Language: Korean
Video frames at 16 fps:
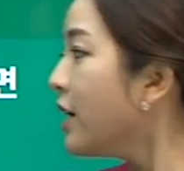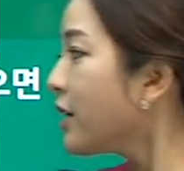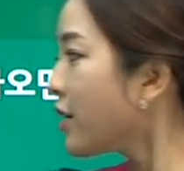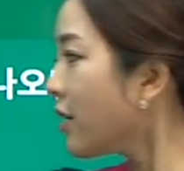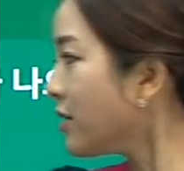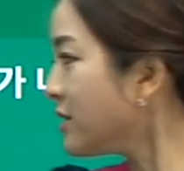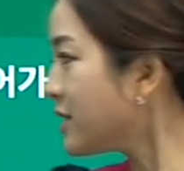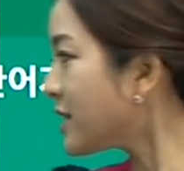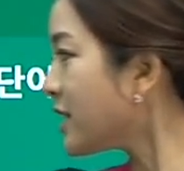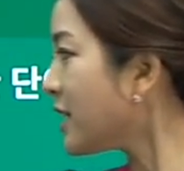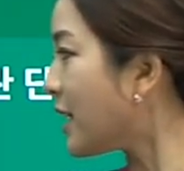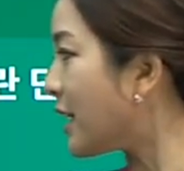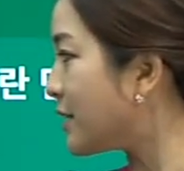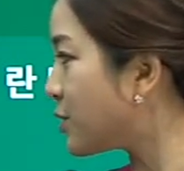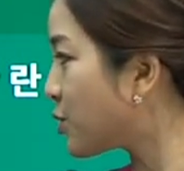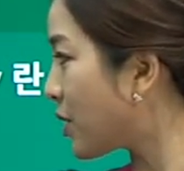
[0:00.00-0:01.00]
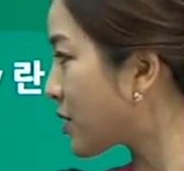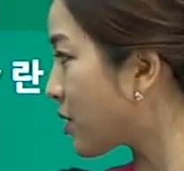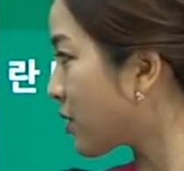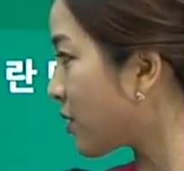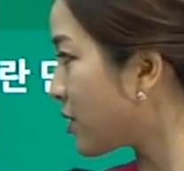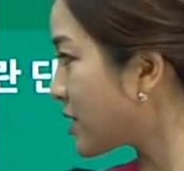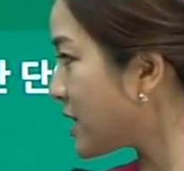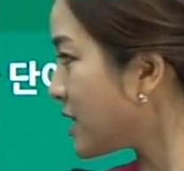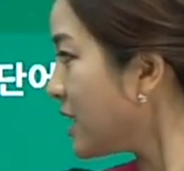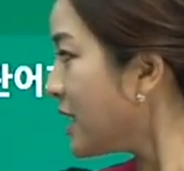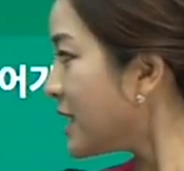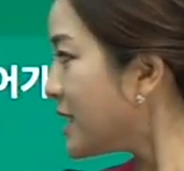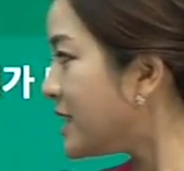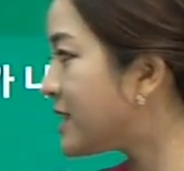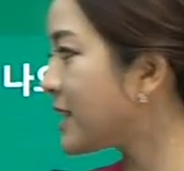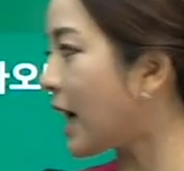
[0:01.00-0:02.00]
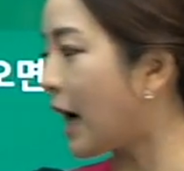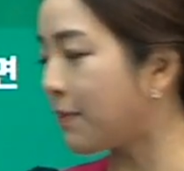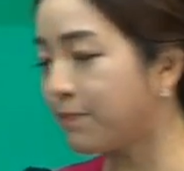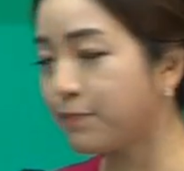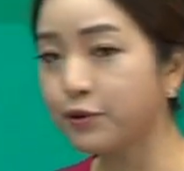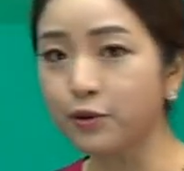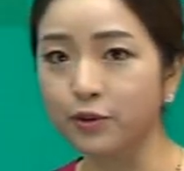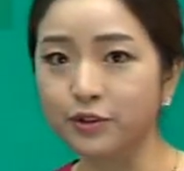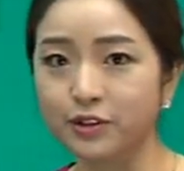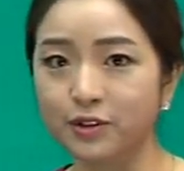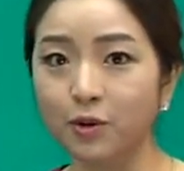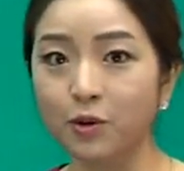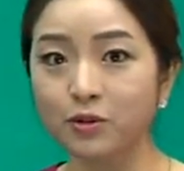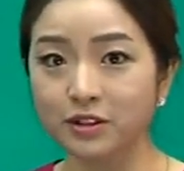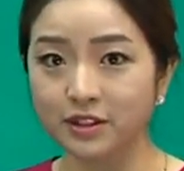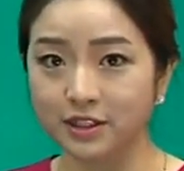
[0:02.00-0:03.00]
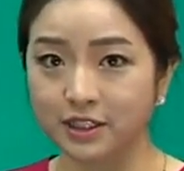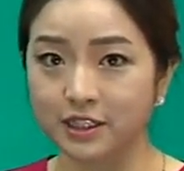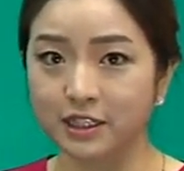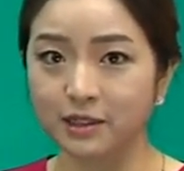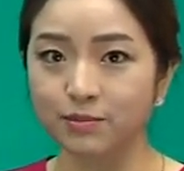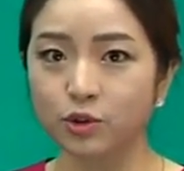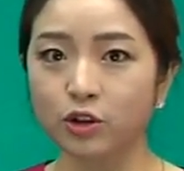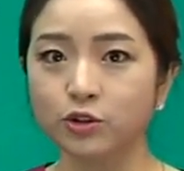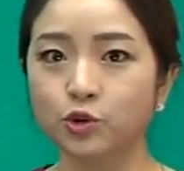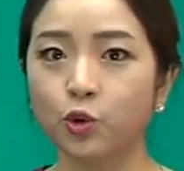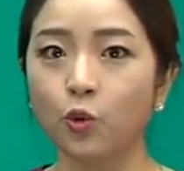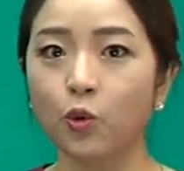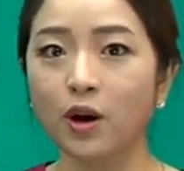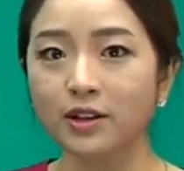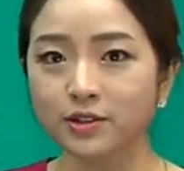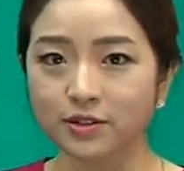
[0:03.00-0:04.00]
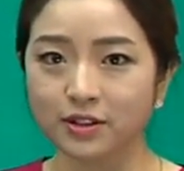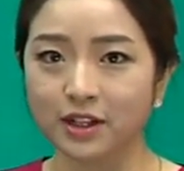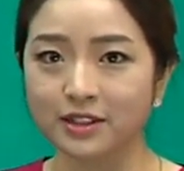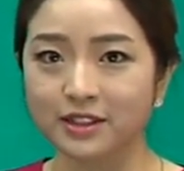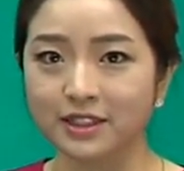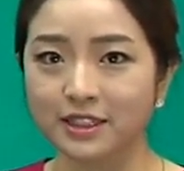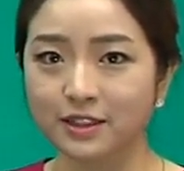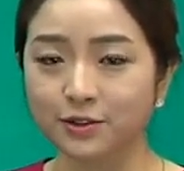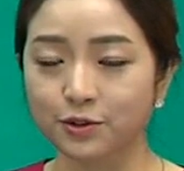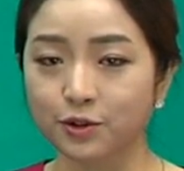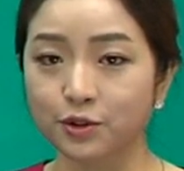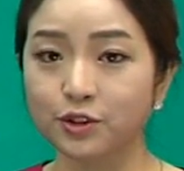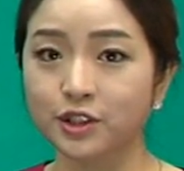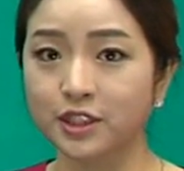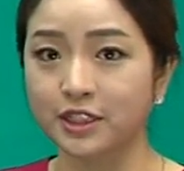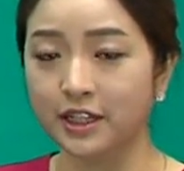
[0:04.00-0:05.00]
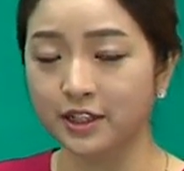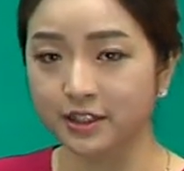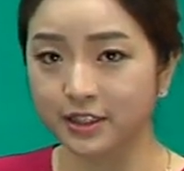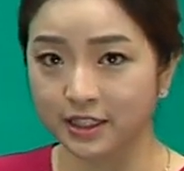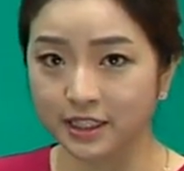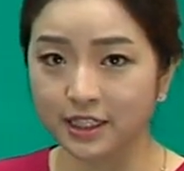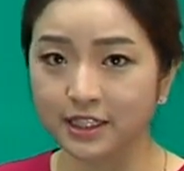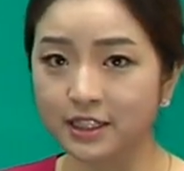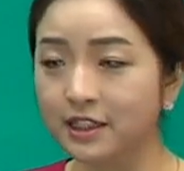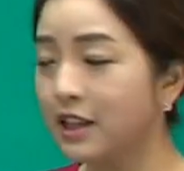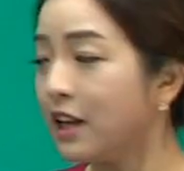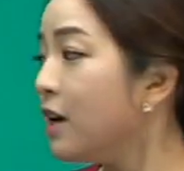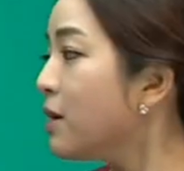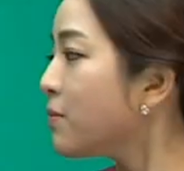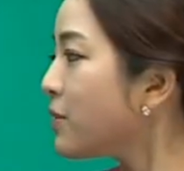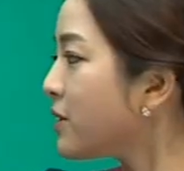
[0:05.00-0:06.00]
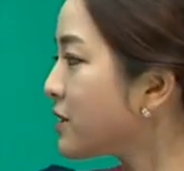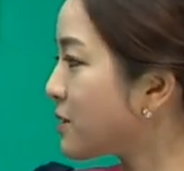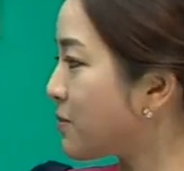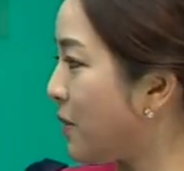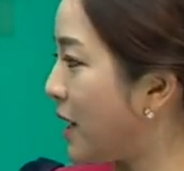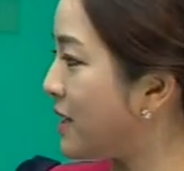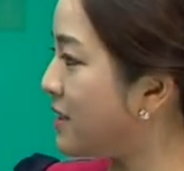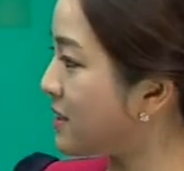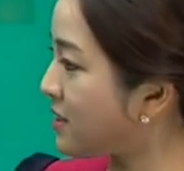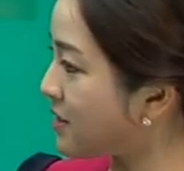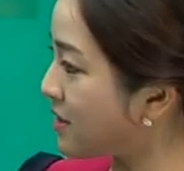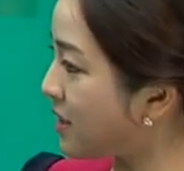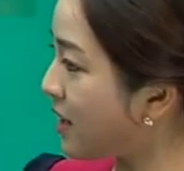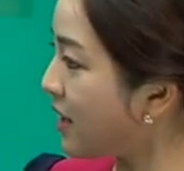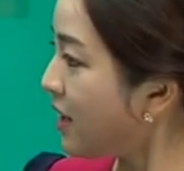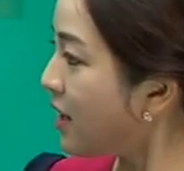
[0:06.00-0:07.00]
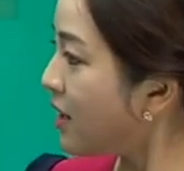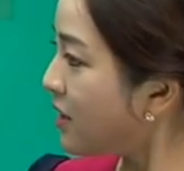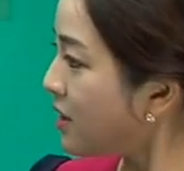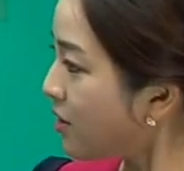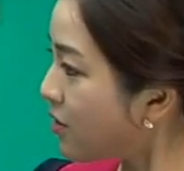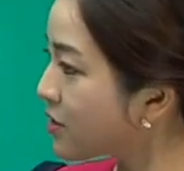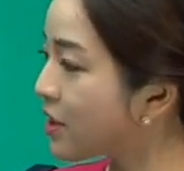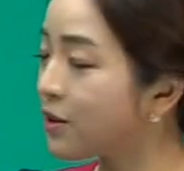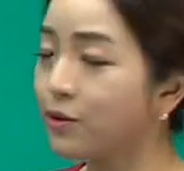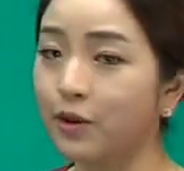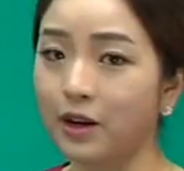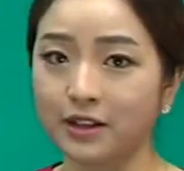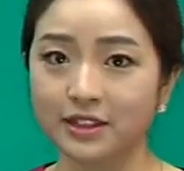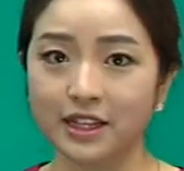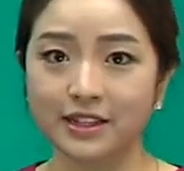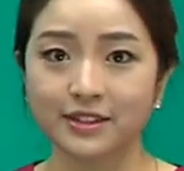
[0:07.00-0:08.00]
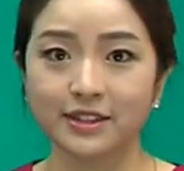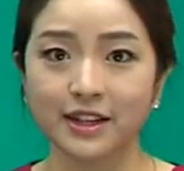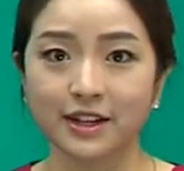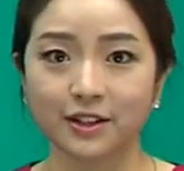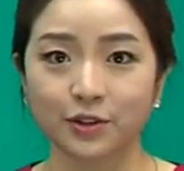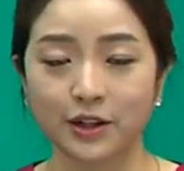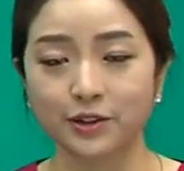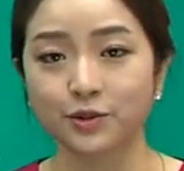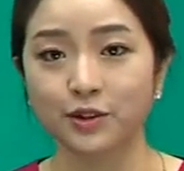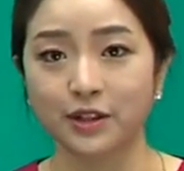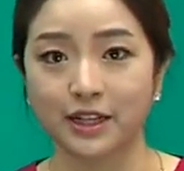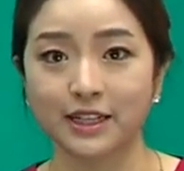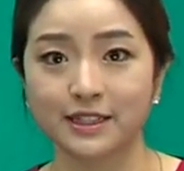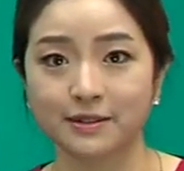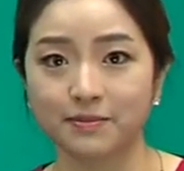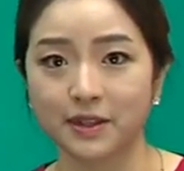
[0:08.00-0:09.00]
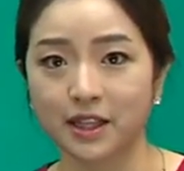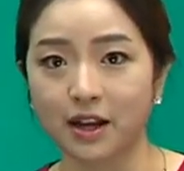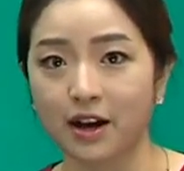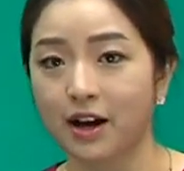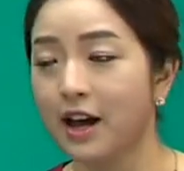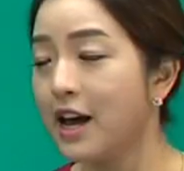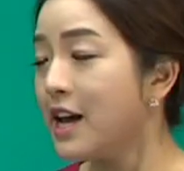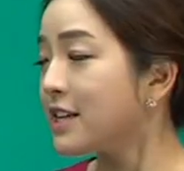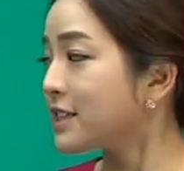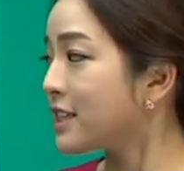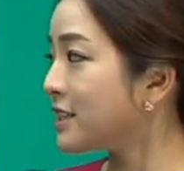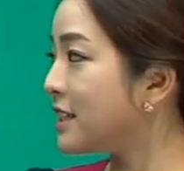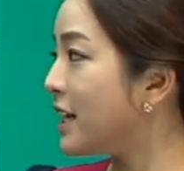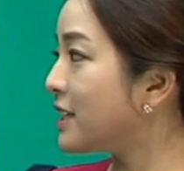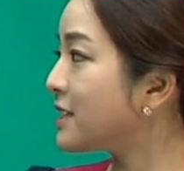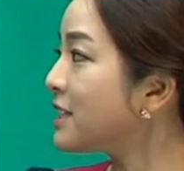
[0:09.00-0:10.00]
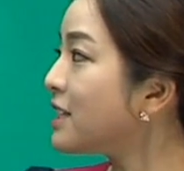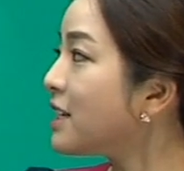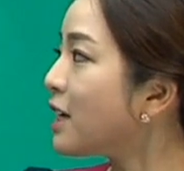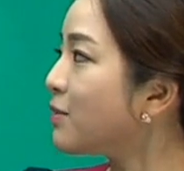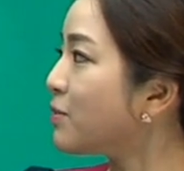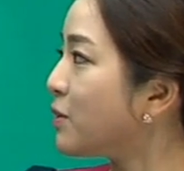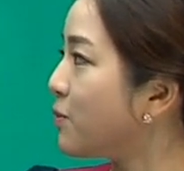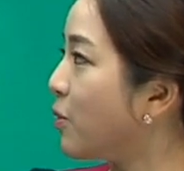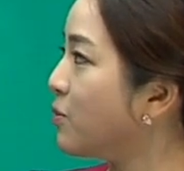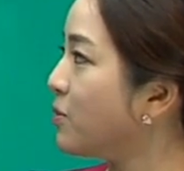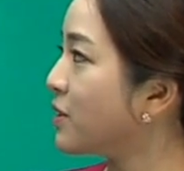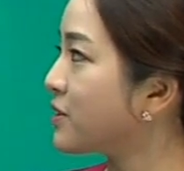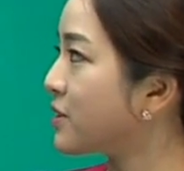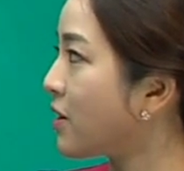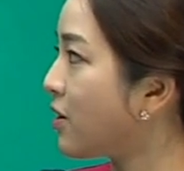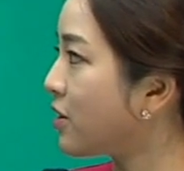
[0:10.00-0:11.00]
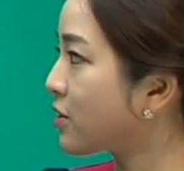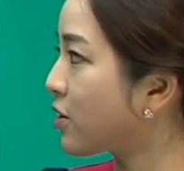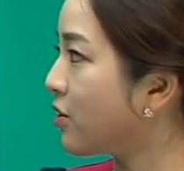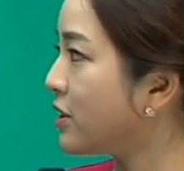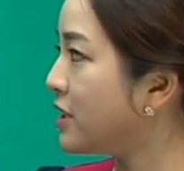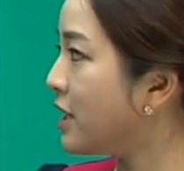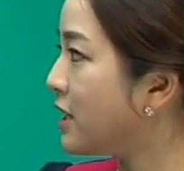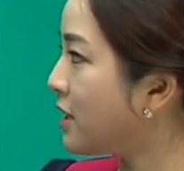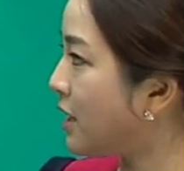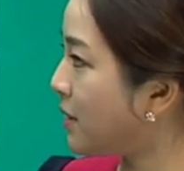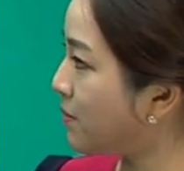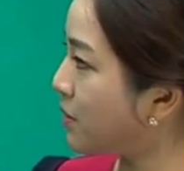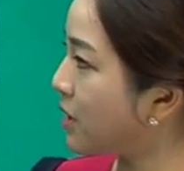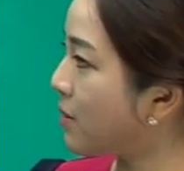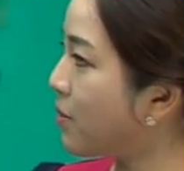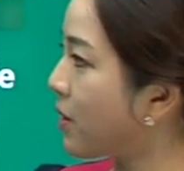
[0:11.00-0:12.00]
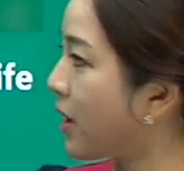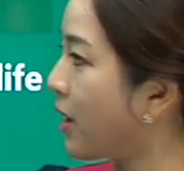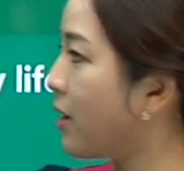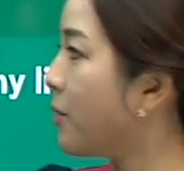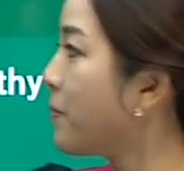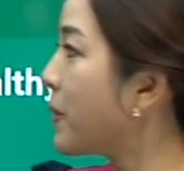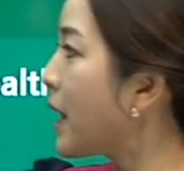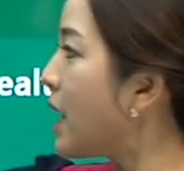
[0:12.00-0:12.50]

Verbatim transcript: 현재에 안 좋았던 것이 이제 앞으로는 혹은 지금 더 좋아졌다는 식으로 진행을 시키는 플러스 마이너스의 형태로 가는 에세이가 될 수 있겠습니다. 자, 예시를 한번 보면서 더 이해를 한번 해볼게요.